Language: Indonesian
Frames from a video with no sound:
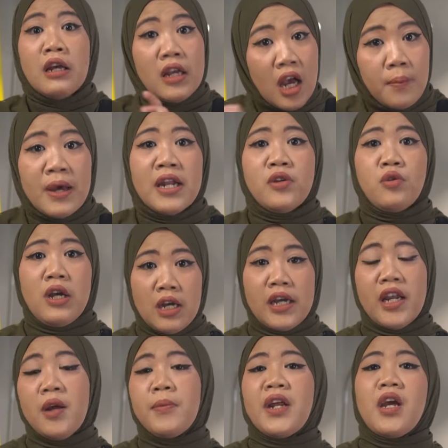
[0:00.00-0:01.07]
gak balik juga
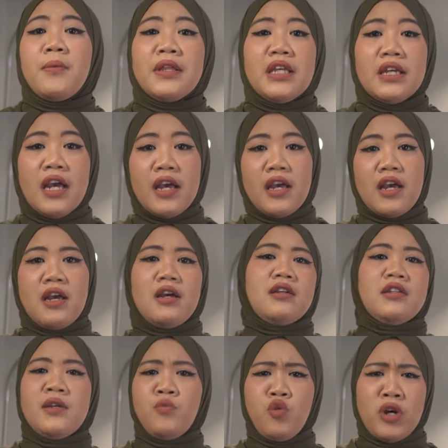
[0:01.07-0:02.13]
akhirnya mereka bertiga ya
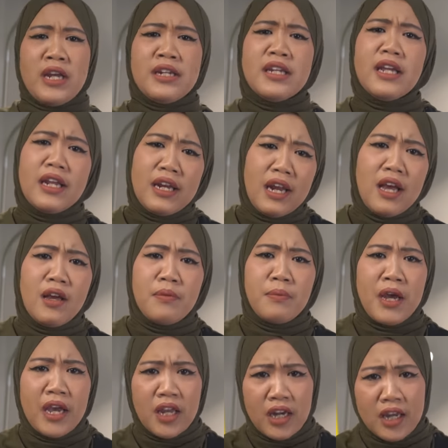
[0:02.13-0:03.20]
nyibukkan diri lah
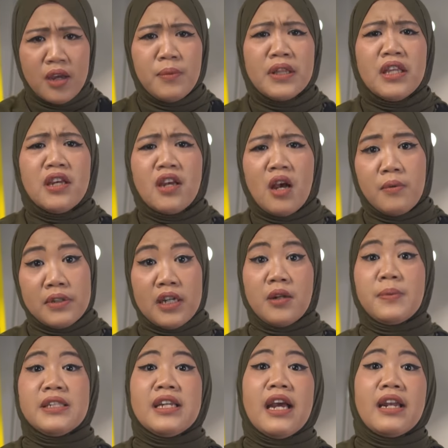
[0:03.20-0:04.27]
main aja bertiga
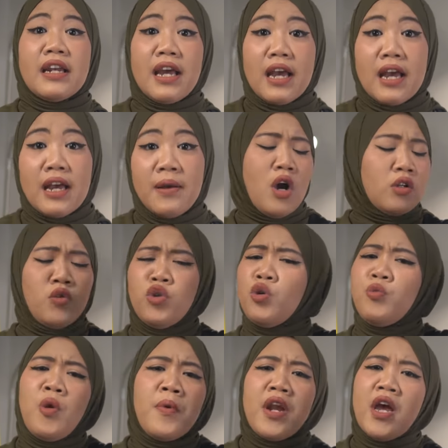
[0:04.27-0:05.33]
bercanda-bercanda waktu itu
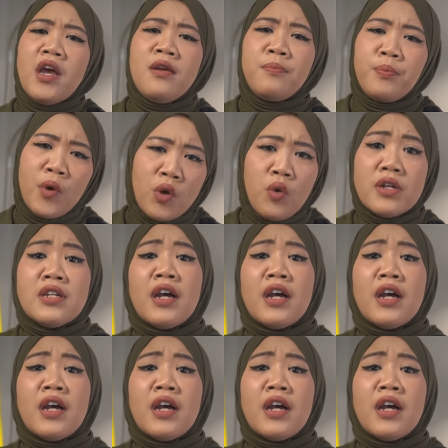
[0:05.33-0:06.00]
belum ada handphone wak.